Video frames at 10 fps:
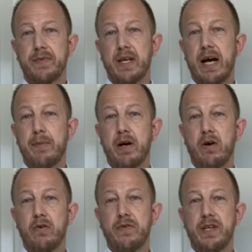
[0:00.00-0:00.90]
aber
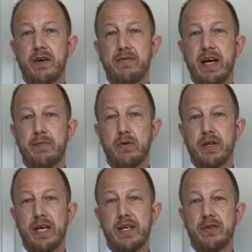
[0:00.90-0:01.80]
auch wieder Wärme und
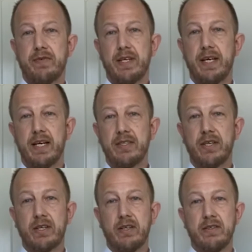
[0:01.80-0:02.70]
Kälte, weil der
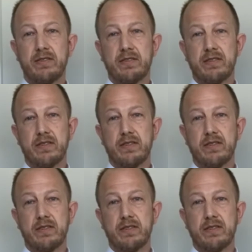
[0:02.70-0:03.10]
Artikel ist